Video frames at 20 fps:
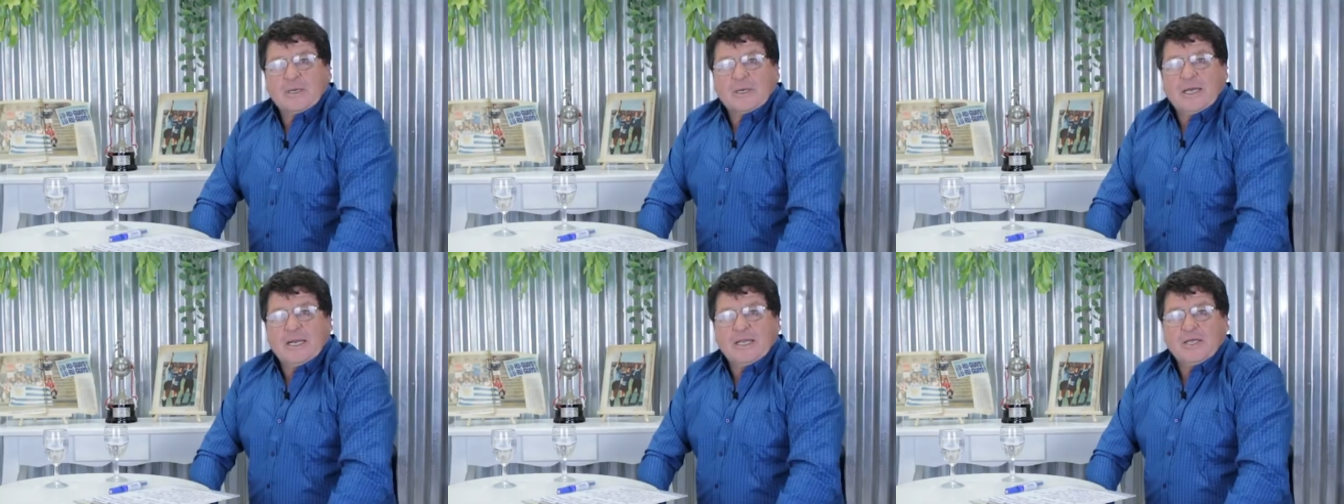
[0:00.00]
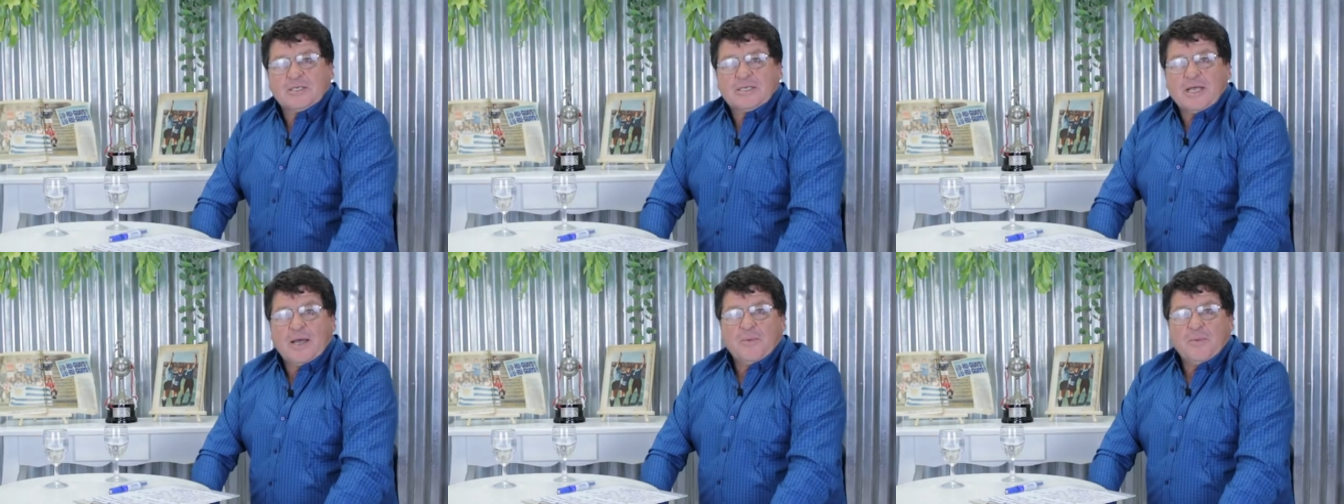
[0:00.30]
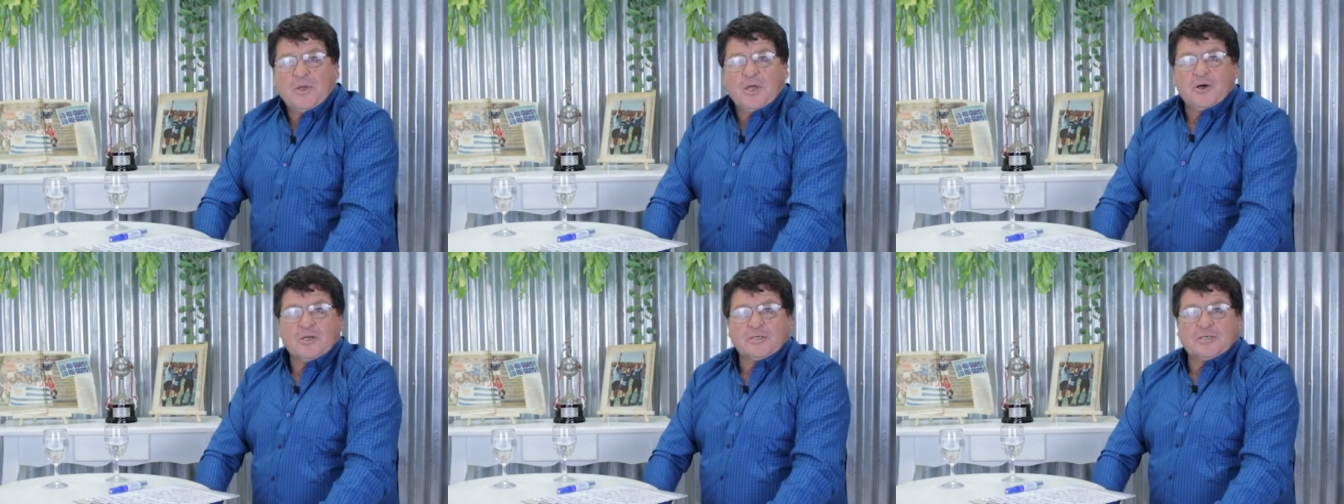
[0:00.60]
Queridos
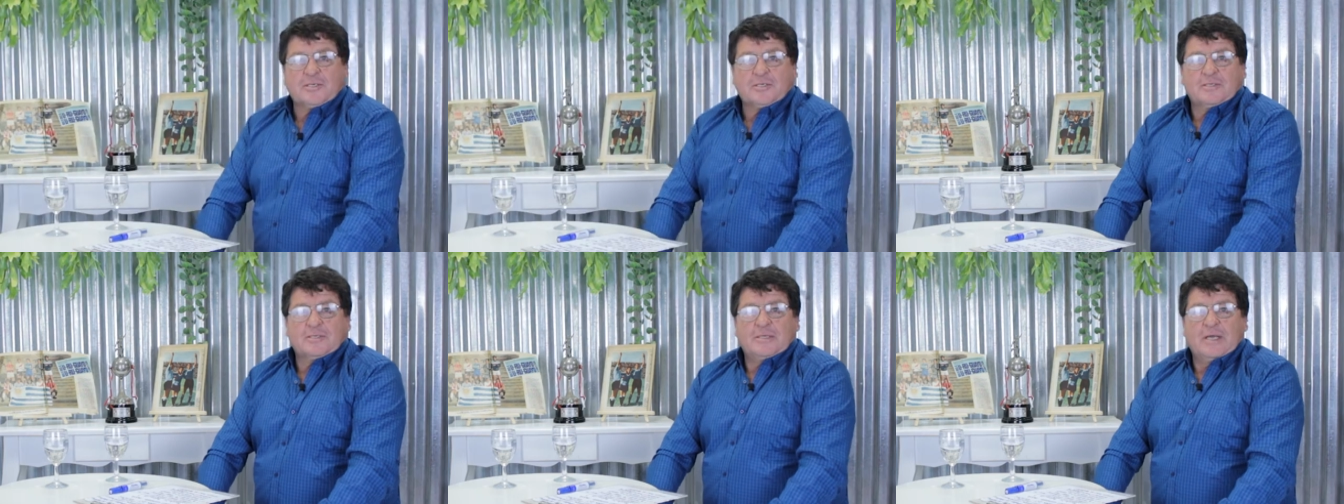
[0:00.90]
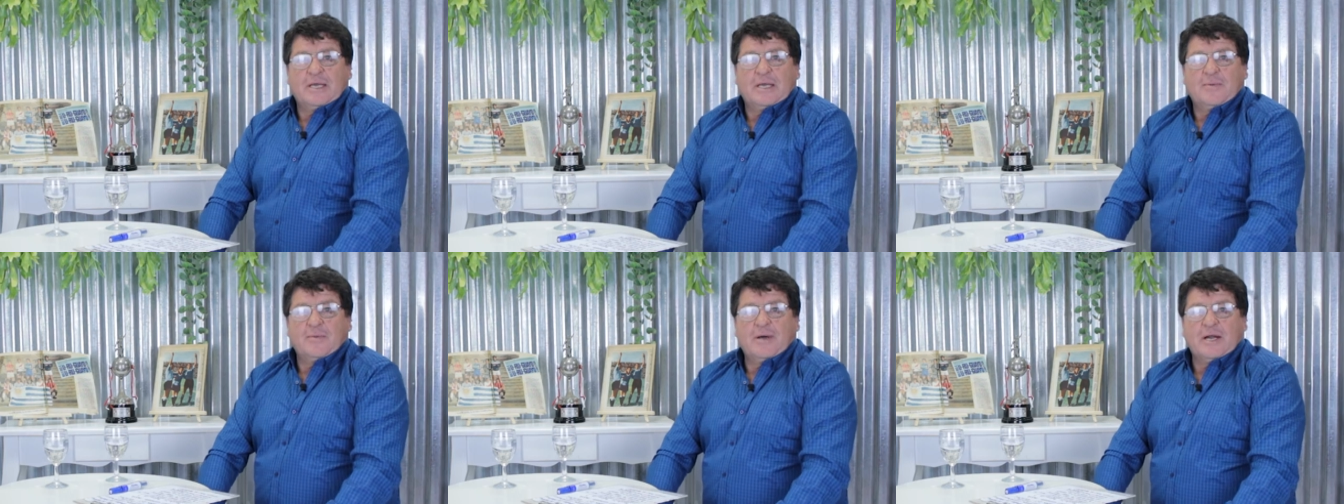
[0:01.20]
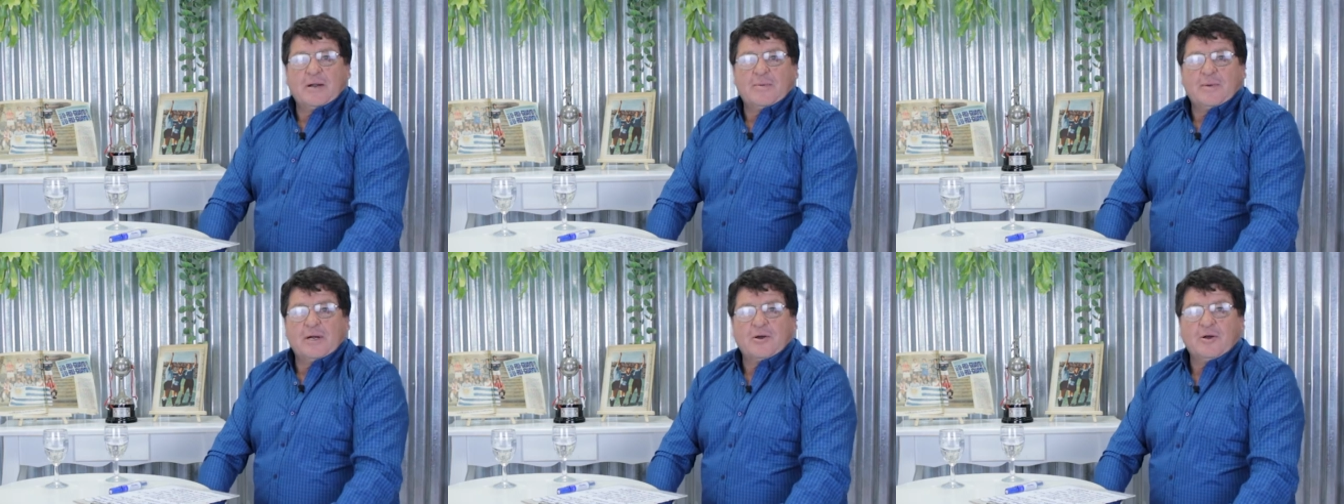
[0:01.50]
amigos de
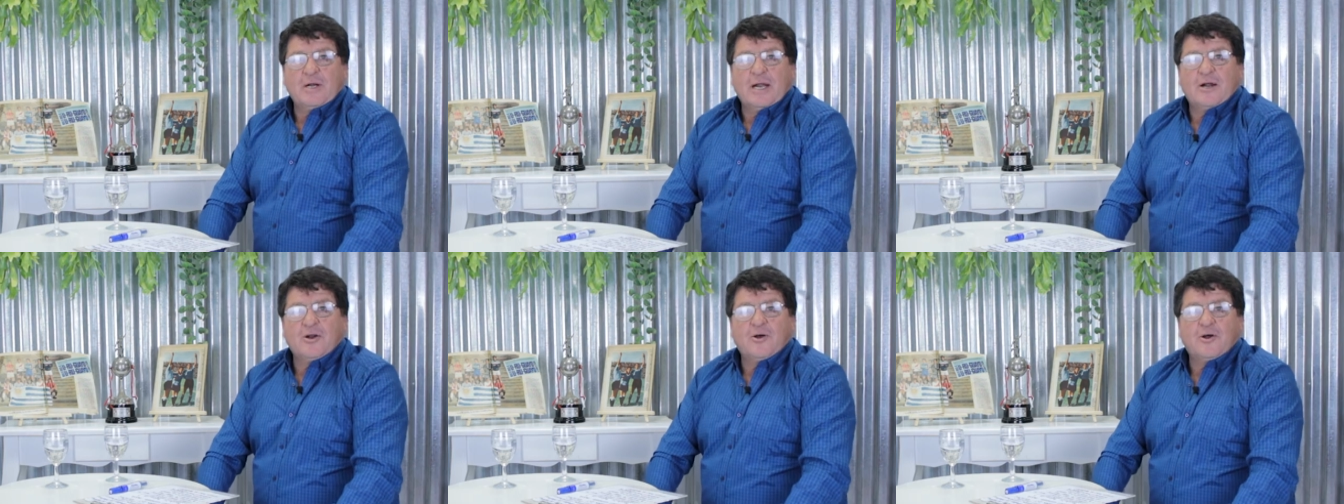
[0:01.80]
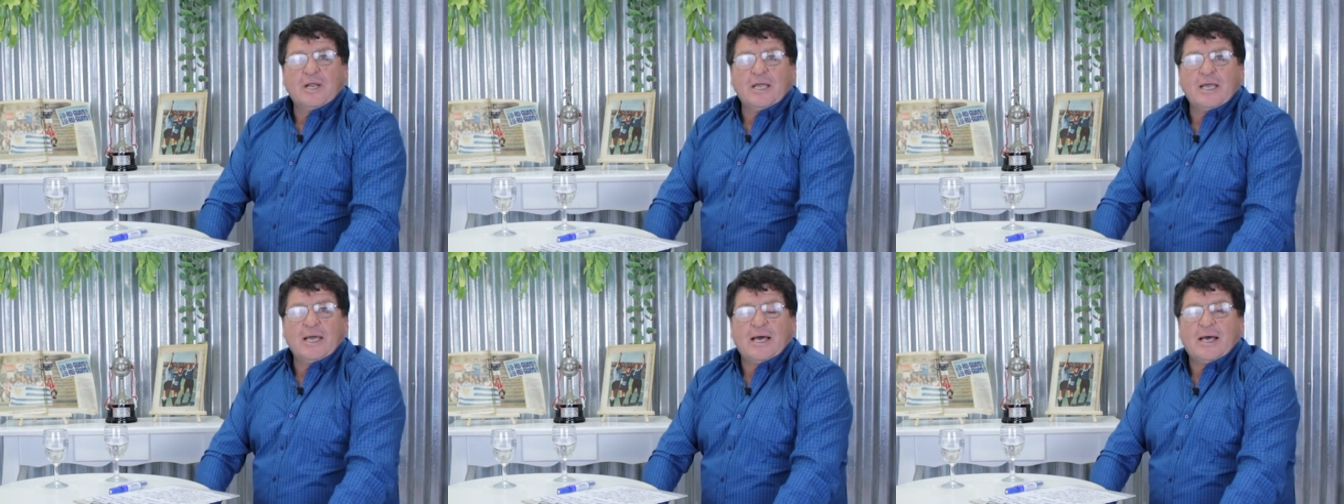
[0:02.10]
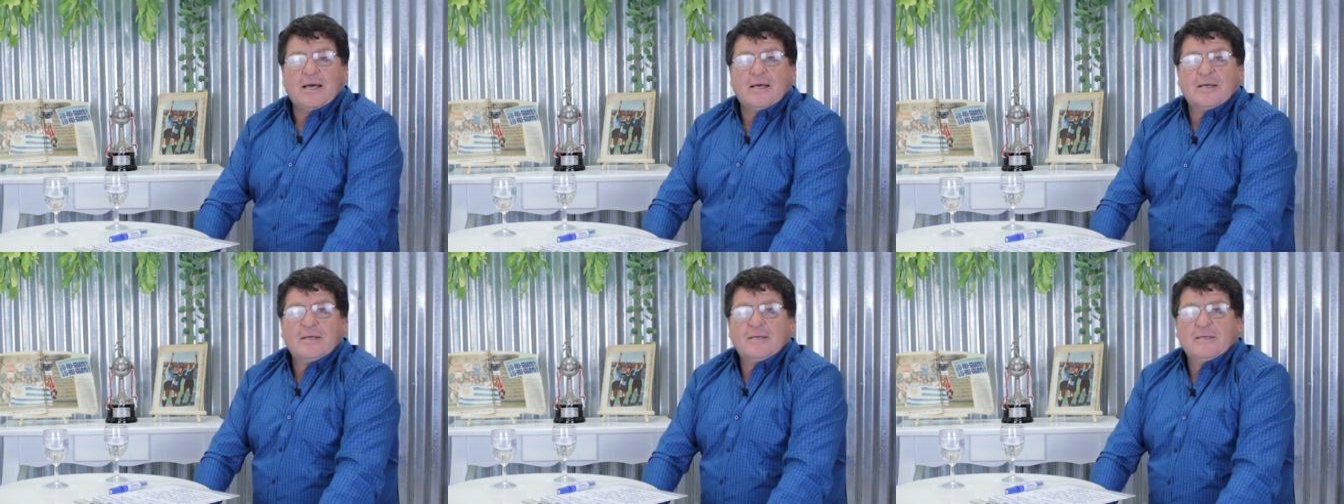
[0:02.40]
Mano a Mano con la
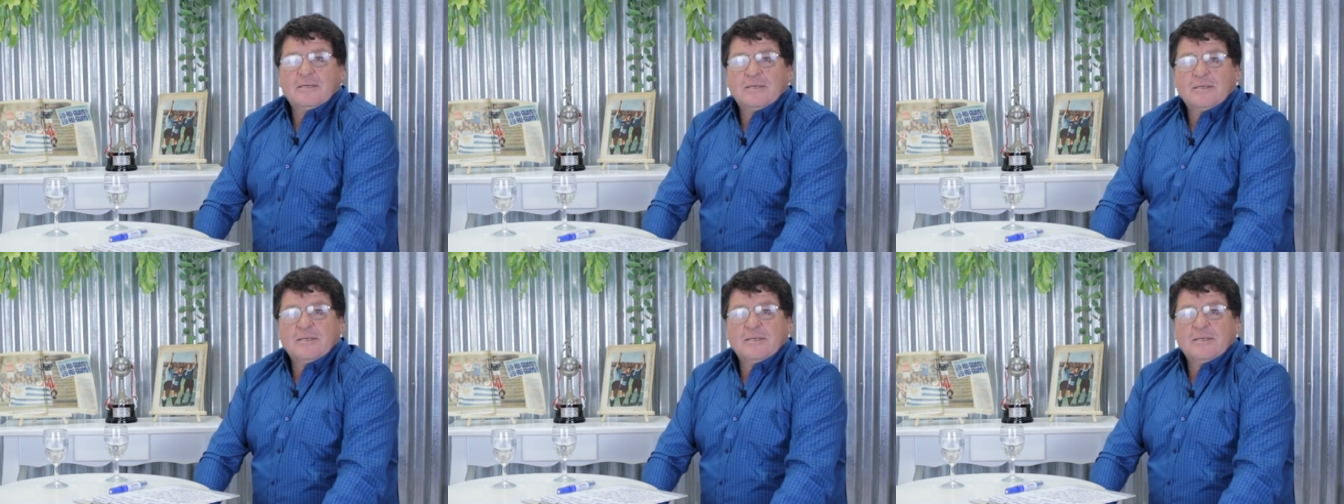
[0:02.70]
Gloria,